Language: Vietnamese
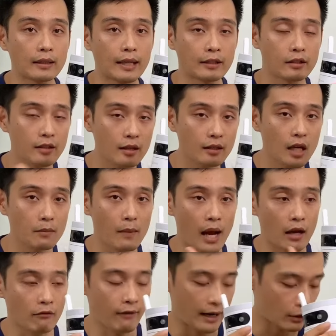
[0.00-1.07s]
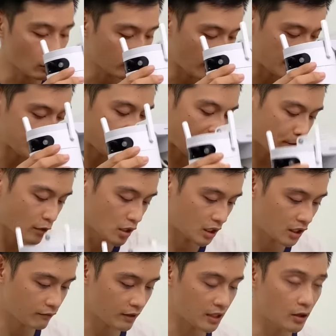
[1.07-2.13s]
thì thứ nhất các bạn vẫn có thể xem được cái
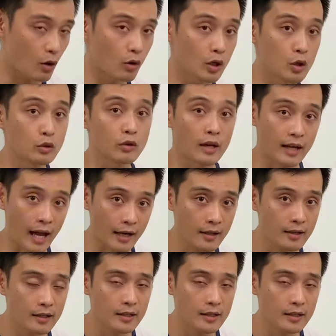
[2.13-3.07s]
video lưu toàn cảnh